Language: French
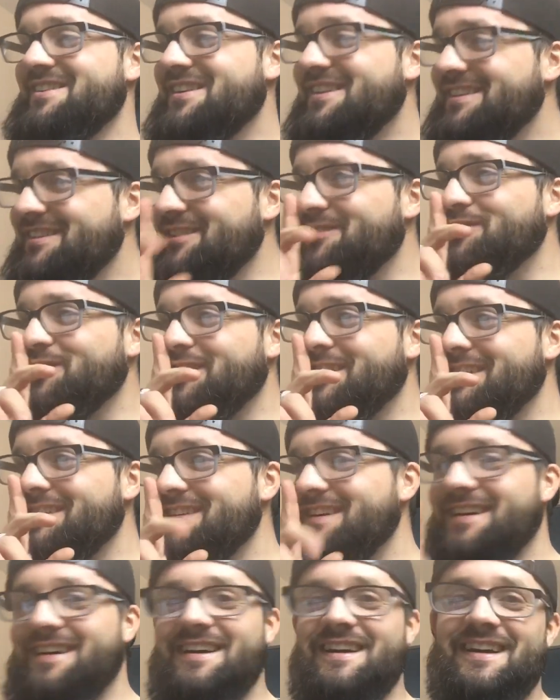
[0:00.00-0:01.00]
tais-toi,
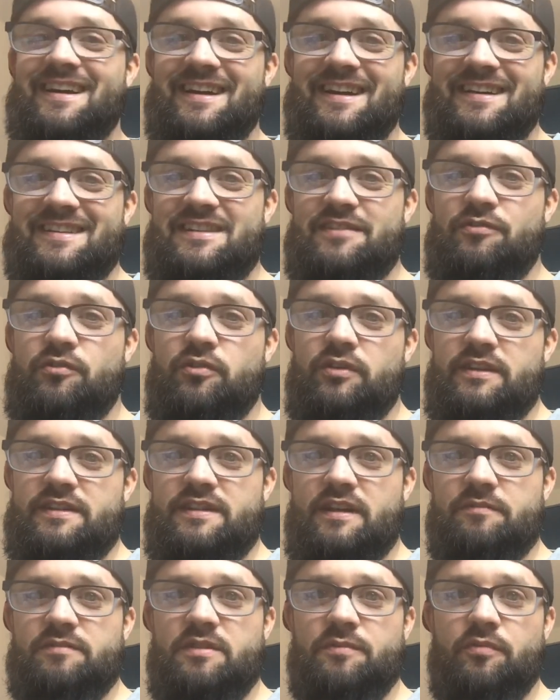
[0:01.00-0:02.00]
Grisa. Si vous connaissez
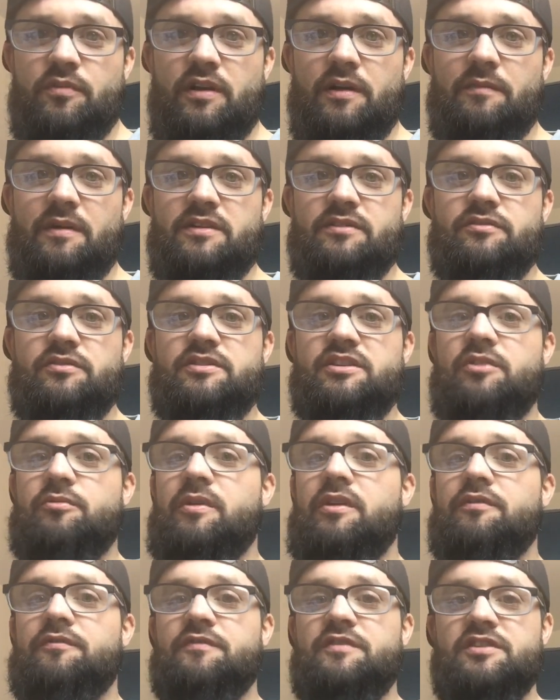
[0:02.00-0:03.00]
un petit peu la marque de chez
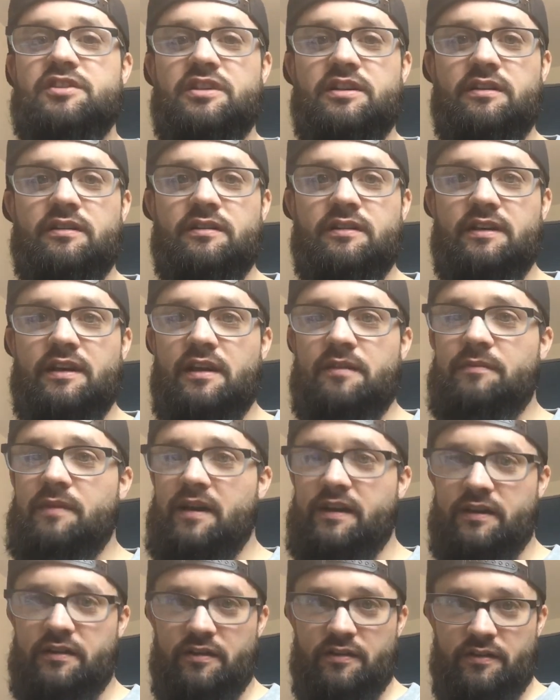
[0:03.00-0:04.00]
Way Fishing, quelle
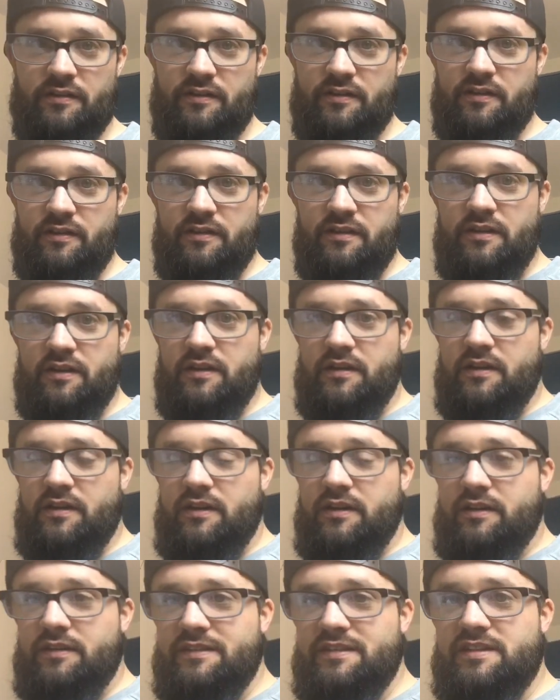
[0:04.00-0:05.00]
marque euh,
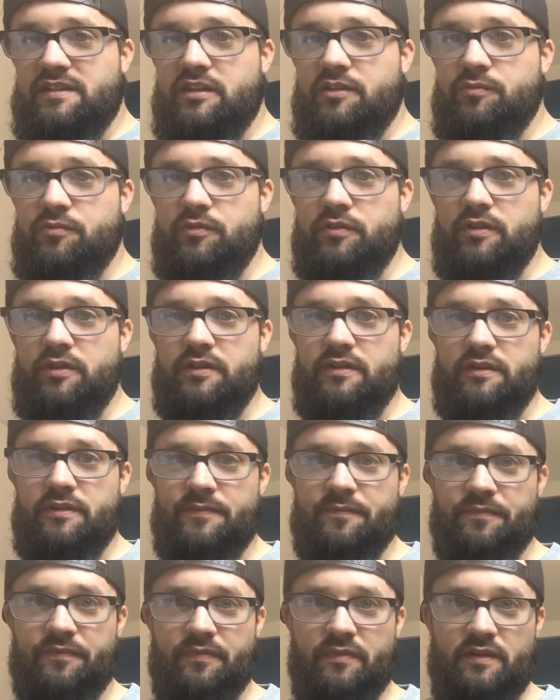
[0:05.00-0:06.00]
distribue
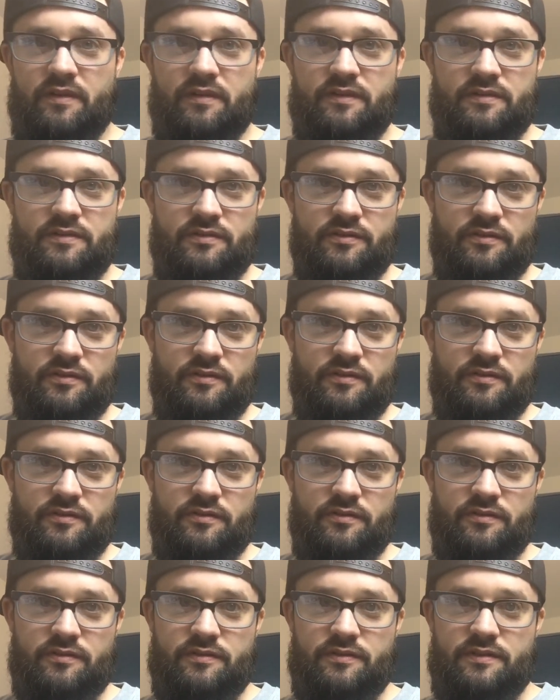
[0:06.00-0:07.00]
ce,
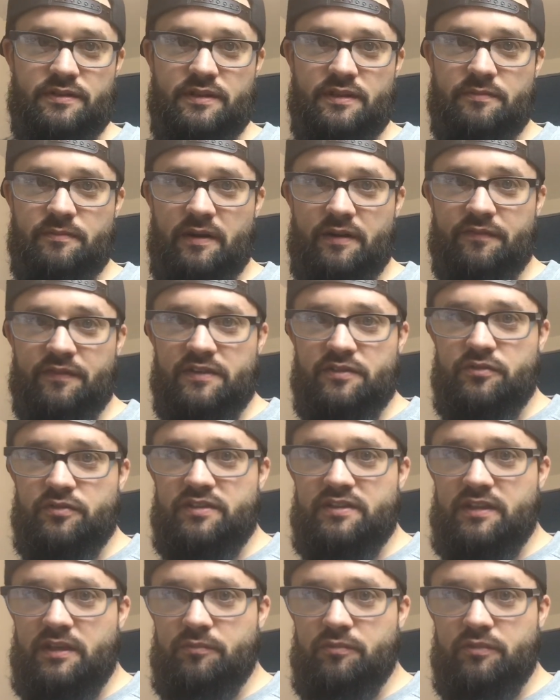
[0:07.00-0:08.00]
cette marque, enfin ce
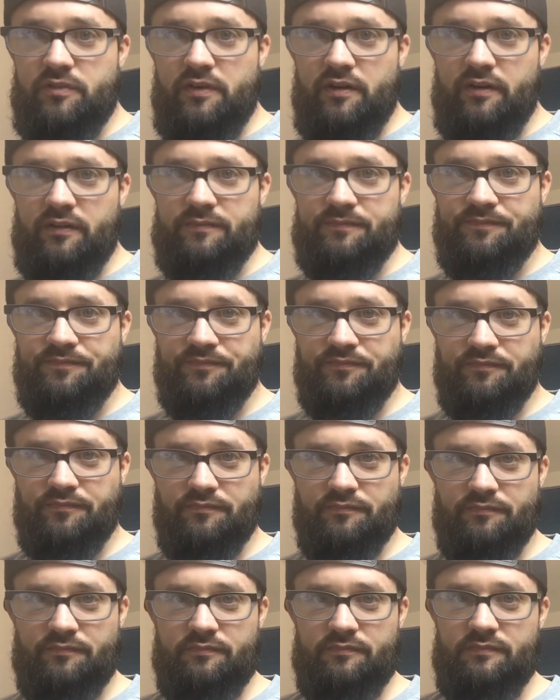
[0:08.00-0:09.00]
distributeur
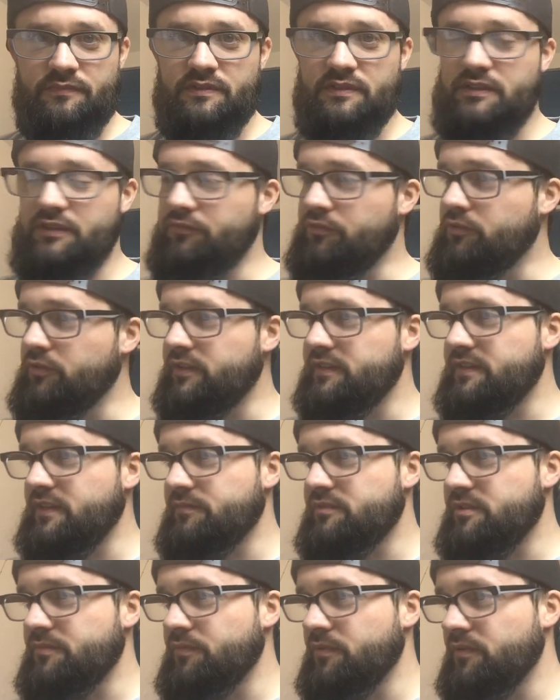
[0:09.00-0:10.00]
Si vous connaissez un
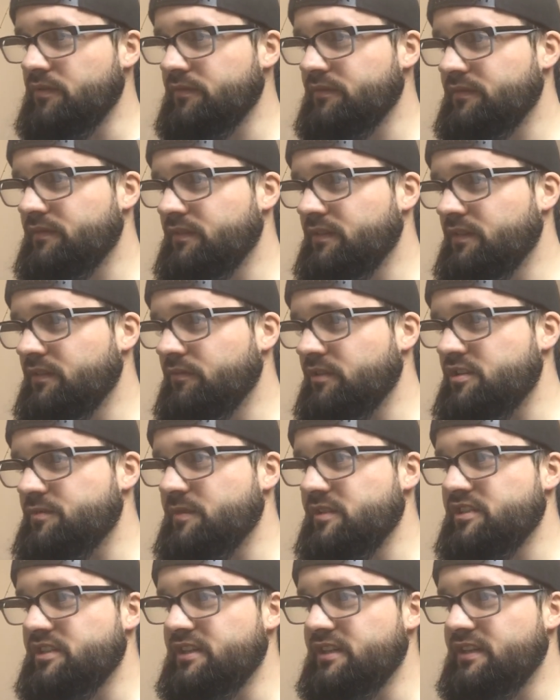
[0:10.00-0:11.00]
petit peu. Wesh
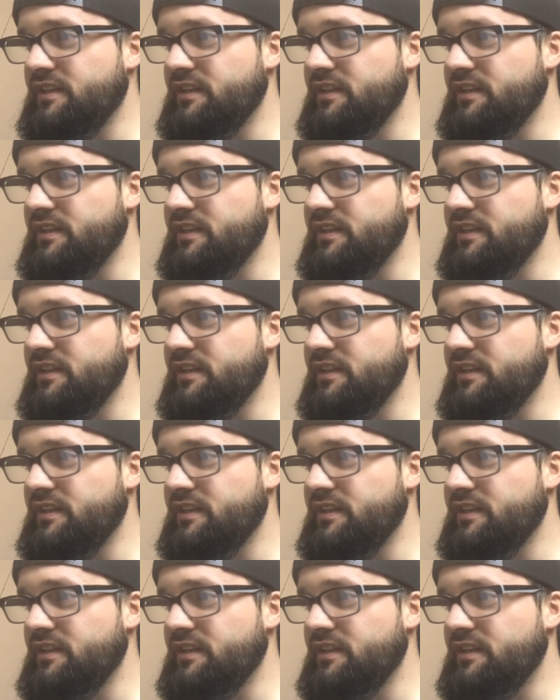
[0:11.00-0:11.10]
Benji.